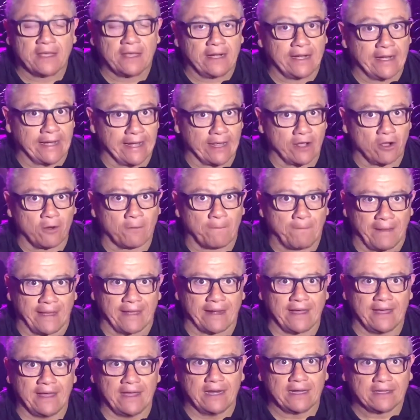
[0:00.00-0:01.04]

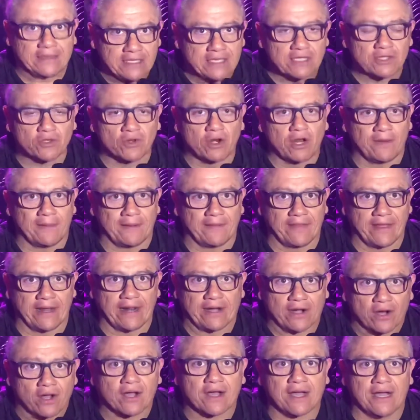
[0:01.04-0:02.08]
Recupera el título, el bandera
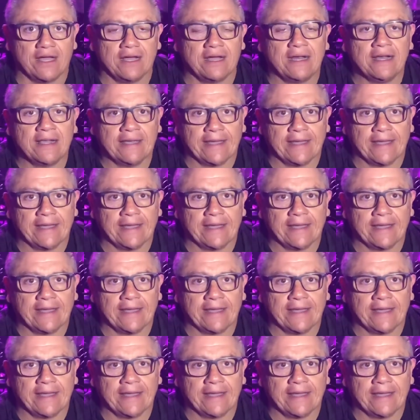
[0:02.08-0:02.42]
roja,